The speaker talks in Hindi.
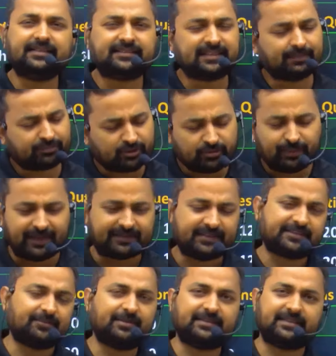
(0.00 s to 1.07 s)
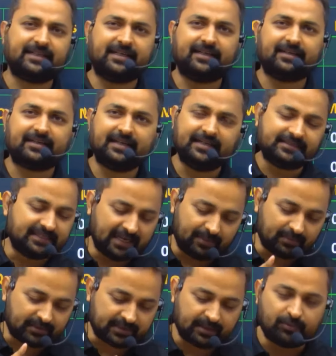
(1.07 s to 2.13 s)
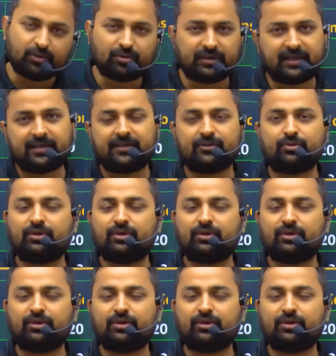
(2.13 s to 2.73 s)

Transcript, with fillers: सब कुछ बातें समझ गए कि एग्जाम कब होगा